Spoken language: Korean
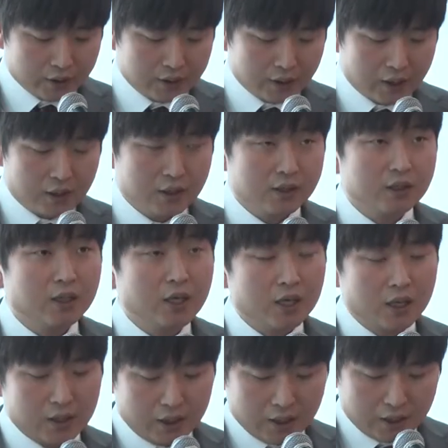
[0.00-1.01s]
행사를
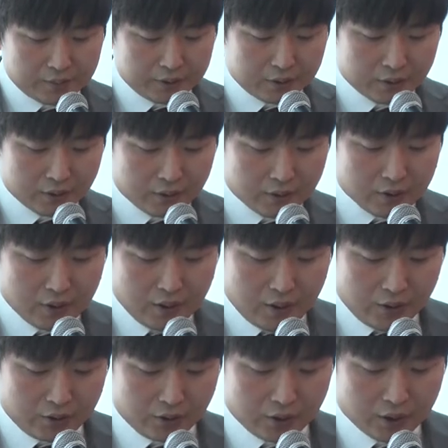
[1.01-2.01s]
진행하기에 앞서
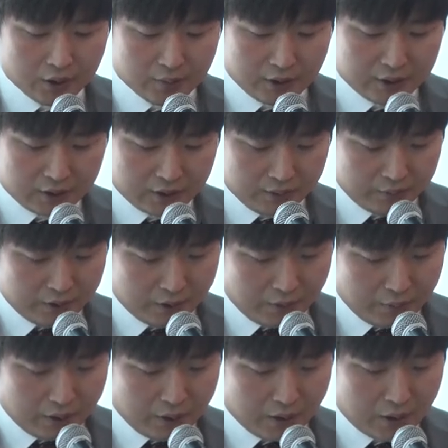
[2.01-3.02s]
전하는 말씀
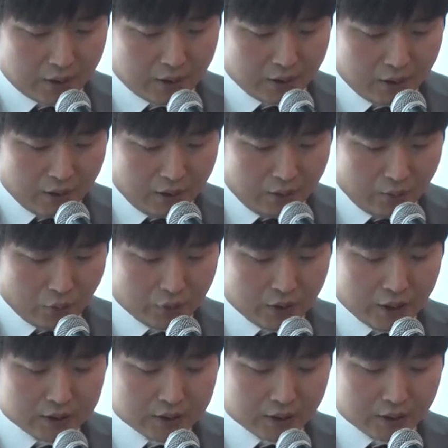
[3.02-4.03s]
드립니다. 본
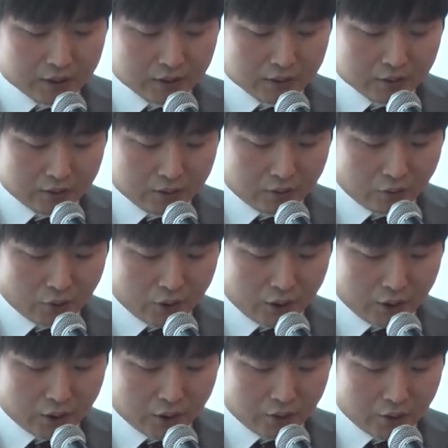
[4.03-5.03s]
행사는
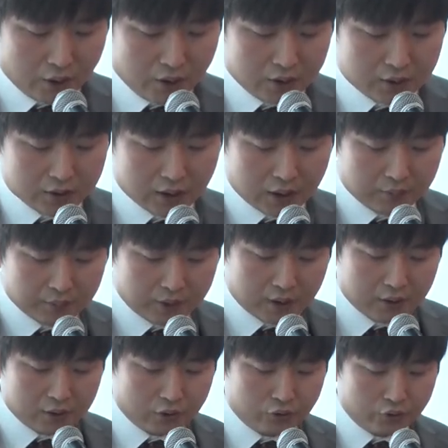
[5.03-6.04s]
고려대학교 링크
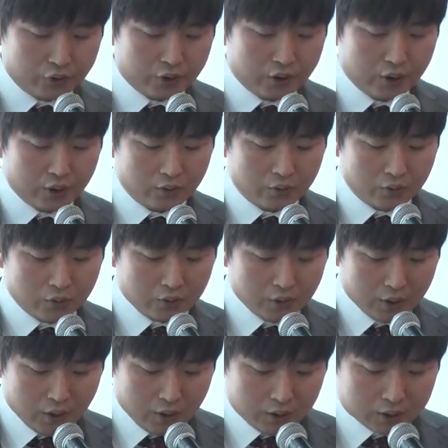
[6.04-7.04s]
사업단에서 주최하고
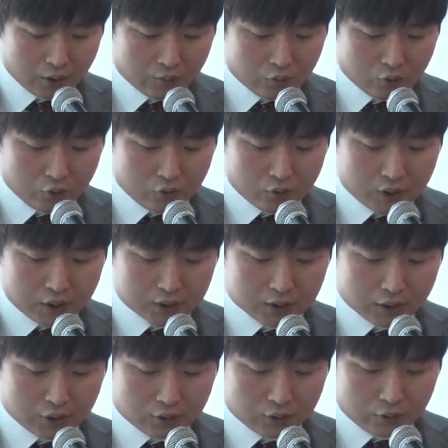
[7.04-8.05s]
성북구와
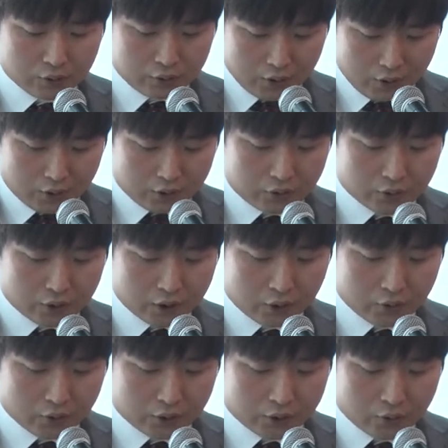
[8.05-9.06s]

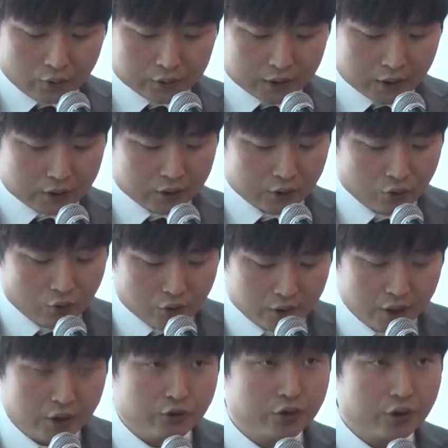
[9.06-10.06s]
서울주택도시공사에서
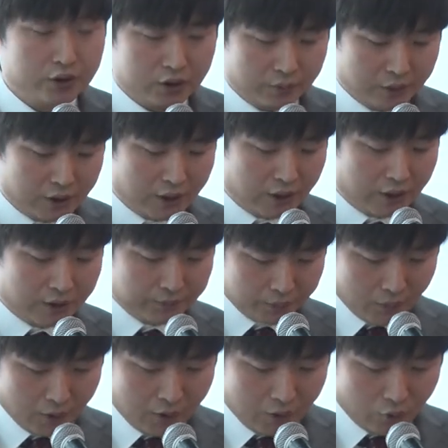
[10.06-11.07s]
후원해 주셨습니다.
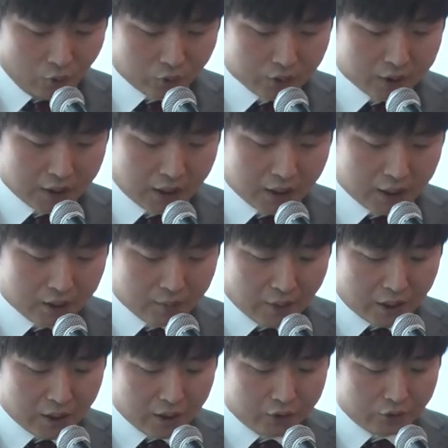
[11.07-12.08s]
오늘 자리를
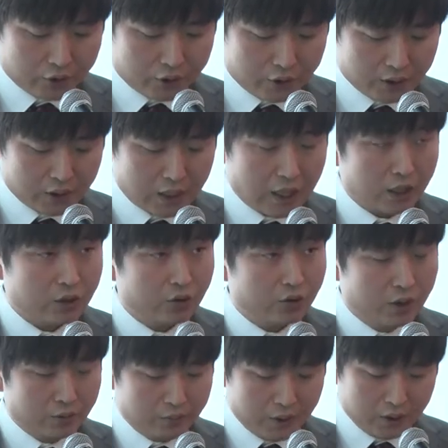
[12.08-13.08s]
마련해 주신 각
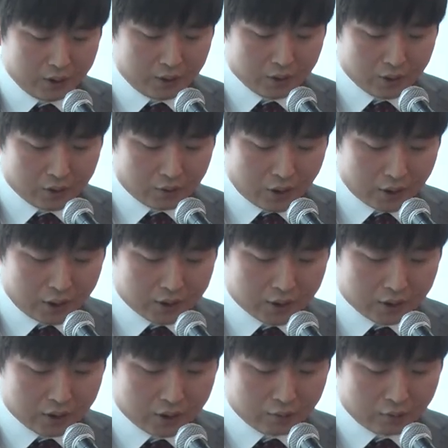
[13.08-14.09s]
기관 및
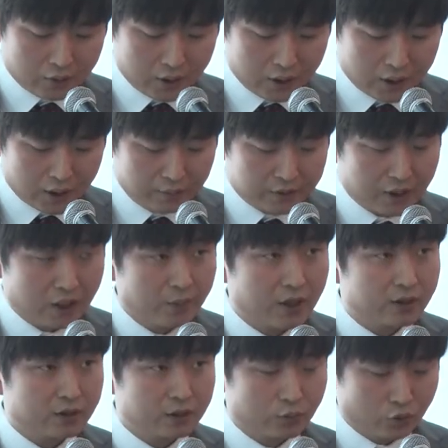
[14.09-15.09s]
관계자 여러분께 감사의
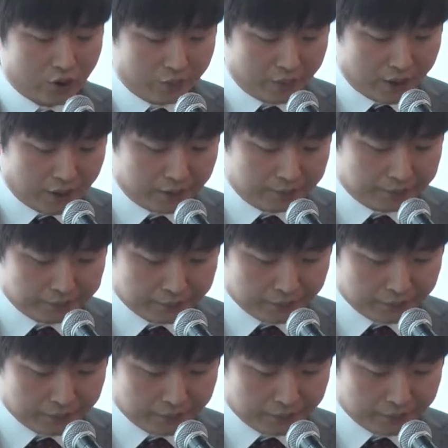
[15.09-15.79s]
말씀 올립니다.